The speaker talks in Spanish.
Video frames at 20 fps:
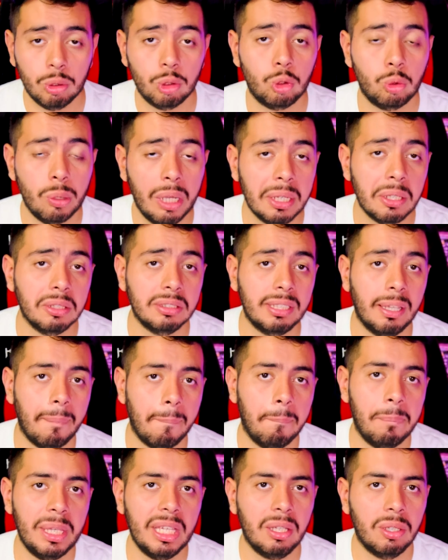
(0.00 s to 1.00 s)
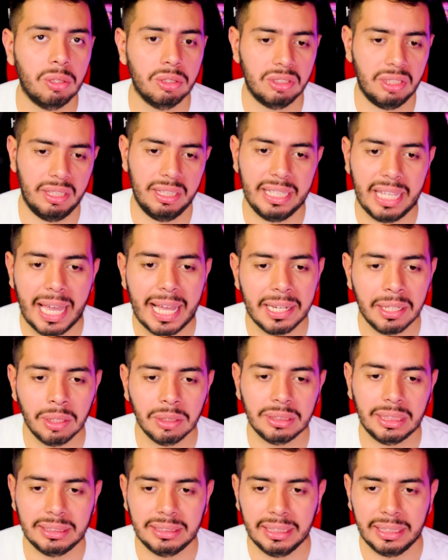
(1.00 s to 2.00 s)
usuarios en picos
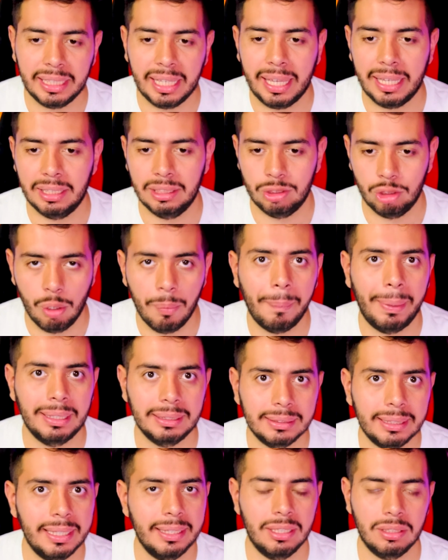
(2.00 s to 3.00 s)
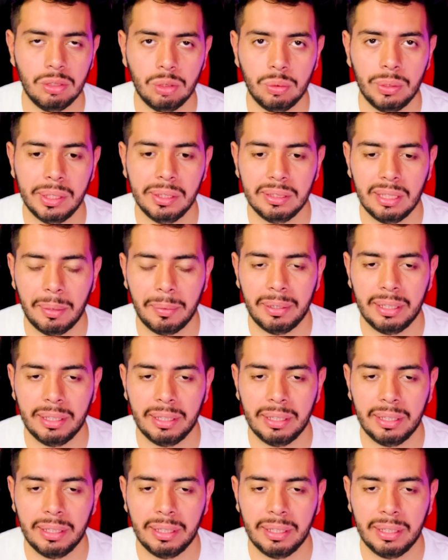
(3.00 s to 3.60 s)
diarios, así que son bastantes usuarios, la